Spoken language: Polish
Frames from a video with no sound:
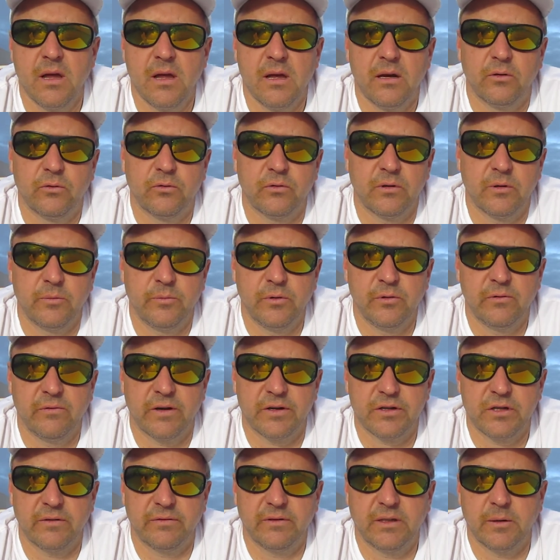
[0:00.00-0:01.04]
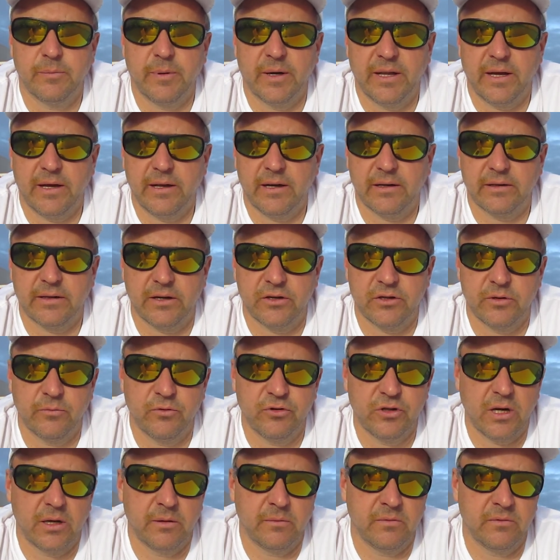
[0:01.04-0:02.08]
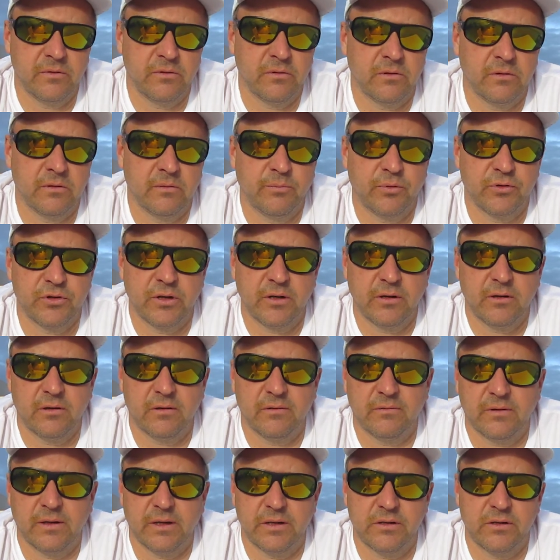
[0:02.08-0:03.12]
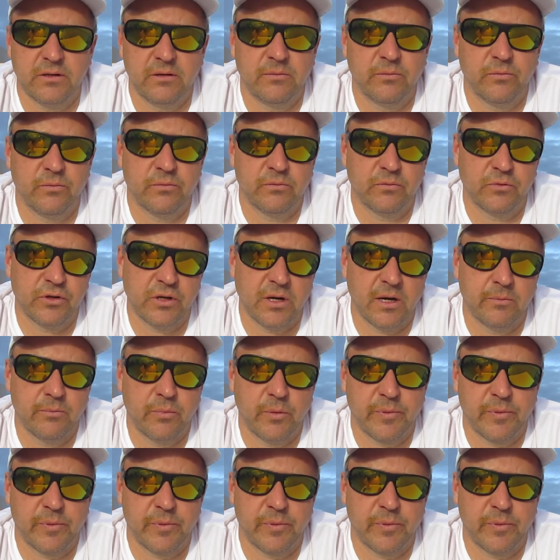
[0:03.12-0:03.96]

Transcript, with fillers: który był właśnie w tych bananach, także musiałem y, podziękować i musiałem po